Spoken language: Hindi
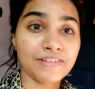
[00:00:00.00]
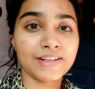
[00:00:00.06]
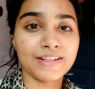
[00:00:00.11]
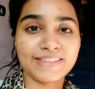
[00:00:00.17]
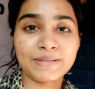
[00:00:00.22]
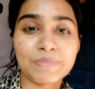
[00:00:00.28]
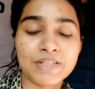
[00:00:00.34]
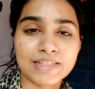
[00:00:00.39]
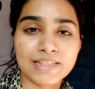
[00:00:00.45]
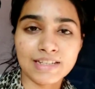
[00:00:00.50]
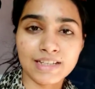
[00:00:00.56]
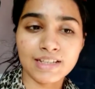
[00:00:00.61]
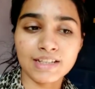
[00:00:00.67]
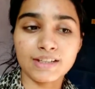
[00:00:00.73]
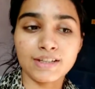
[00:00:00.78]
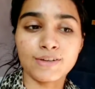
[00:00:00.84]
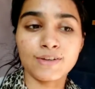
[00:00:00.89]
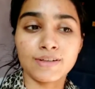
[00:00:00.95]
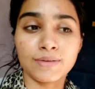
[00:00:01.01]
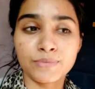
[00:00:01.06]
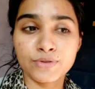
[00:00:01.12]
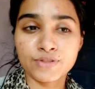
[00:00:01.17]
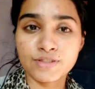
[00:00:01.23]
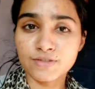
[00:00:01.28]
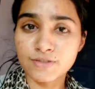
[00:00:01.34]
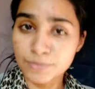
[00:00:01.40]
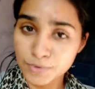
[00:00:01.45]
वायरस से बचने के लिए और
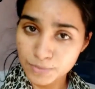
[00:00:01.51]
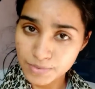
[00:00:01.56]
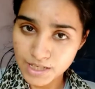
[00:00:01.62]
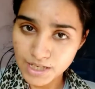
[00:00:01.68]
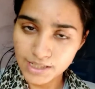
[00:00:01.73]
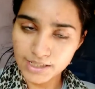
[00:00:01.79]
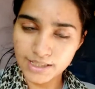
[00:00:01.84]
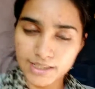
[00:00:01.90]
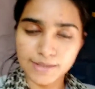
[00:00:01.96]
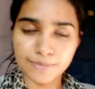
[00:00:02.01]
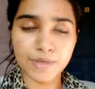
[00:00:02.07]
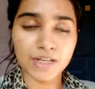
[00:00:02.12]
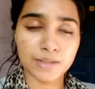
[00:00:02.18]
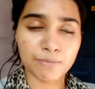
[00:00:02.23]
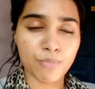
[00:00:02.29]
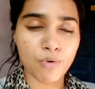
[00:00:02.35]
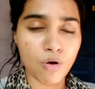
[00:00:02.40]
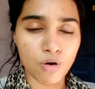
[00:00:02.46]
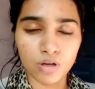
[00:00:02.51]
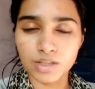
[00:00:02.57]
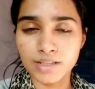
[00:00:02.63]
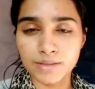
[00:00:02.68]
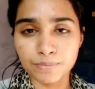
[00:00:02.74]
इम्यून सिस्टम को बढ़ाने के लिए पानी बहुत ही